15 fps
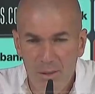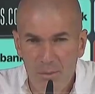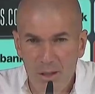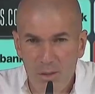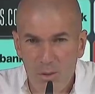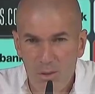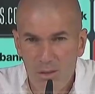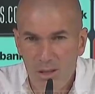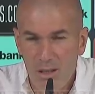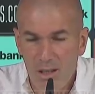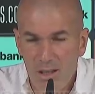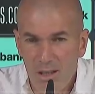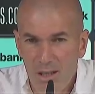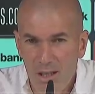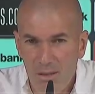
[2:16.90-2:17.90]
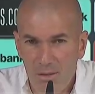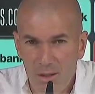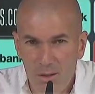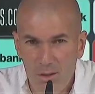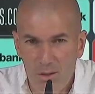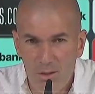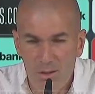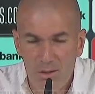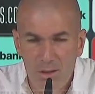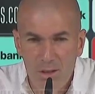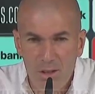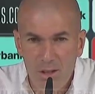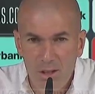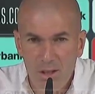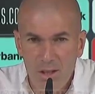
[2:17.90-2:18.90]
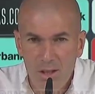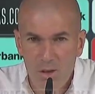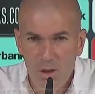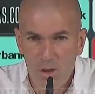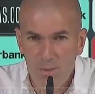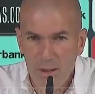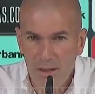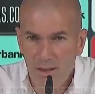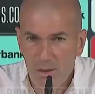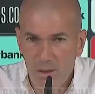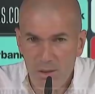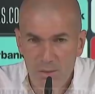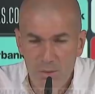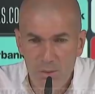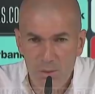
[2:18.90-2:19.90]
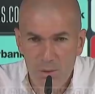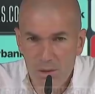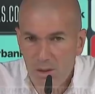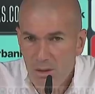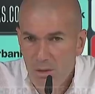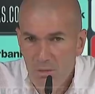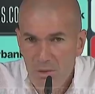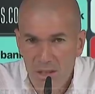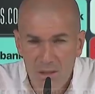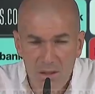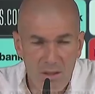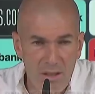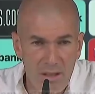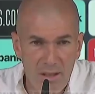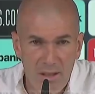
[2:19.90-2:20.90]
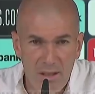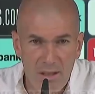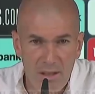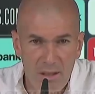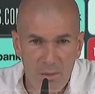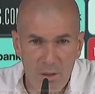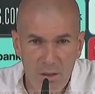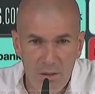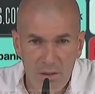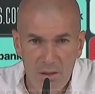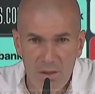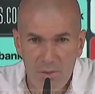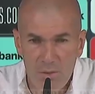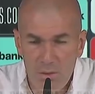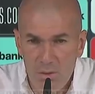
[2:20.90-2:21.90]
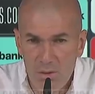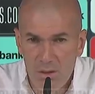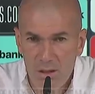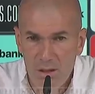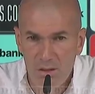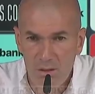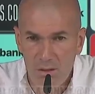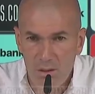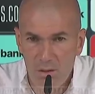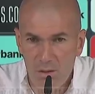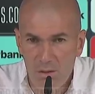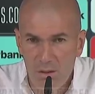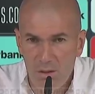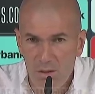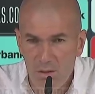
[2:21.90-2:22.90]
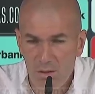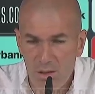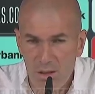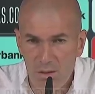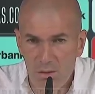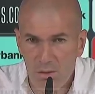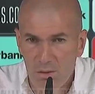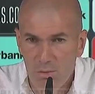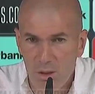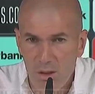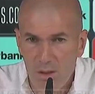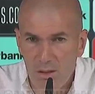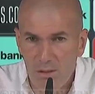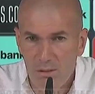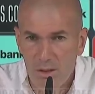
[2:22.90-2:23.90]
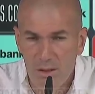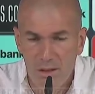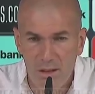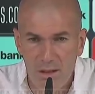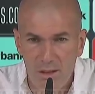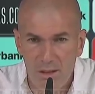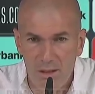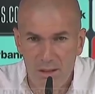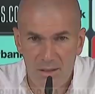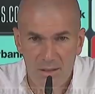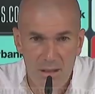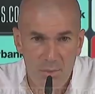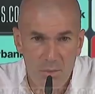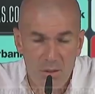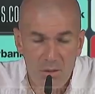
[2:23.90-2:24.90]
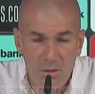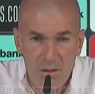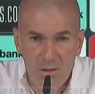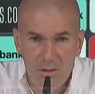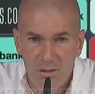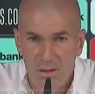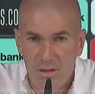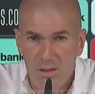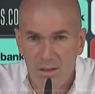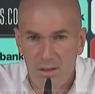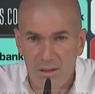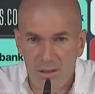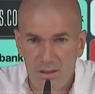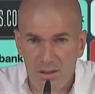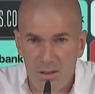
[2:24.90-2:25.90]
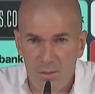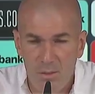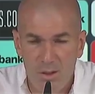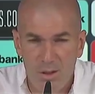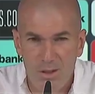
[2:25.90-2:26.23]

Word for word: me, gusta verlos los partidos de fútbol, lo miro y bueno, disfruto de lo, cuando veo cosas buenas y, ya está, pero bueno, como,